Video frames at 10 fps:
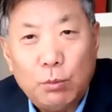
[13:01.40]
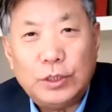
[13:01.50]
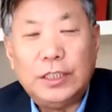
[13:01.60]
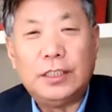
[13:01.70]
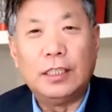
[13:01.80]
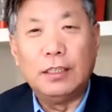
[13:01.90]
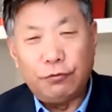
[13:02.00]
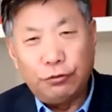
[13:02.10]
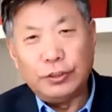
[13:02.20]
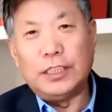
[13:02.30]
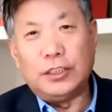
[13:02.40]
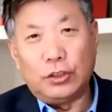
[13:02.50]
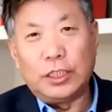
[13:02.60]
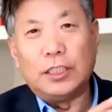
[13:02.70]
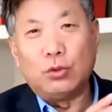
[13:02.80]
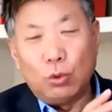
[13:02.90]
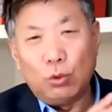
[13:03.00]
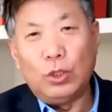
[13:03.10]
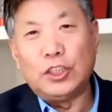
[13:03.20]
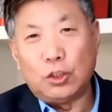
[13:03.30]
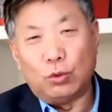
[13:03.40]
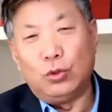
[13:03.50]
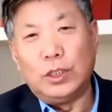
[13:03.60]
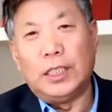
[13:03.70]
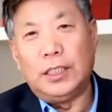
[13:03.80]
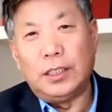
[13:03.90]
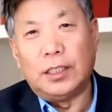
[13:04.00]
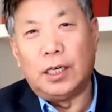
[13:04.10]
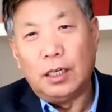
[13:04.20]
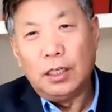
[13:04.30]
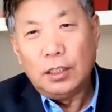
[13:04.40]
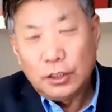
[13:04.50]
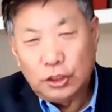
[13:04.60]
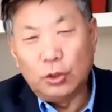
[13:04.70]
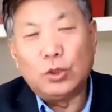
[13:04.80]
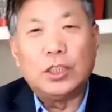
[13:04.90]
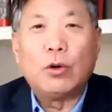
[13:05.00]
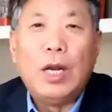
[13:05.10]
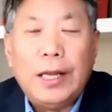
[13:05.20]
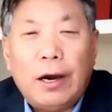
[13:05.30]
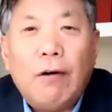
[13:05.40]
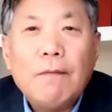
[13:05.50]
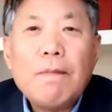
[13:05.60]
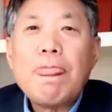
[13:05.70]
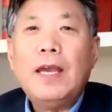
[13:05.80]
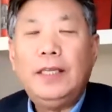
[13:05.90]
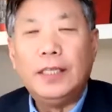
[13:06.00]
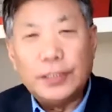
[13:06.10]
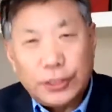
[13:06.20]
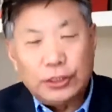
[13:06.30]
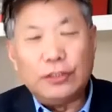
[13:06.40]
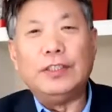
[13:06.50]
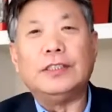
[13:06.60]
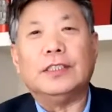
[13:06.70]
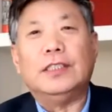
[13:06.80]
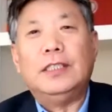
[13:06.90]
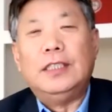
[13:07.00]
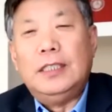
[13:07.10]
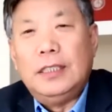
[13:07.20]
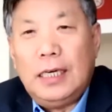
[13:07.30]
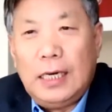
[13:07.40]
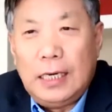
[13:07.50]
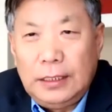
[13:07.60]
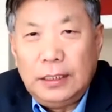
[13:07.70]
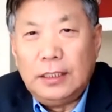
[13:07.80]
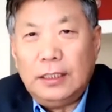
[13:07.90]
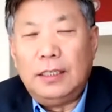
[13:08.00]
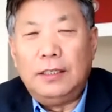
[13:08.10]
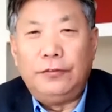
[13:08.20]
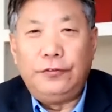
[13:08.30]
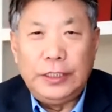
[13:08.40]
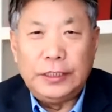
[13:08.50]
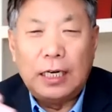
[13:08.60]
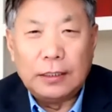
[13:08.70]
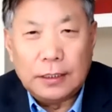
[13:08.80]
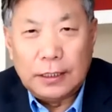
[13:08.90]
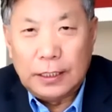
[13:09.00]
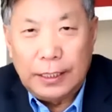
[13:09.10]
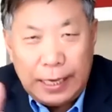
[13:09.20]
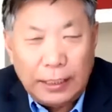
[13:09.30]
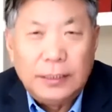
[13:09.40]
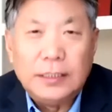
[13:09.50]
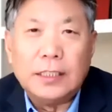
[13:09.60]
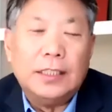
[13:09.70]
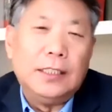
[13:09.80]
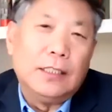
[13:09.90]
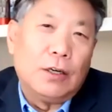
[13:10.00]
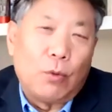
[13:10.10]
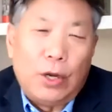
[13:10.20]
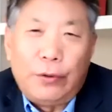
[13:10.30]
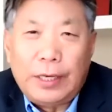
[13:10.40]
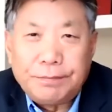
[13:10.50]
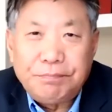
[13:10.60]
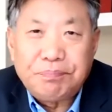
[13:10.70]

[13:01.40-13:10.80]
母亲，她的父亲就是一个遵规守矩的一个旧式的官僚，一个知识分子，啊，一个非常的廉洁的一个官员。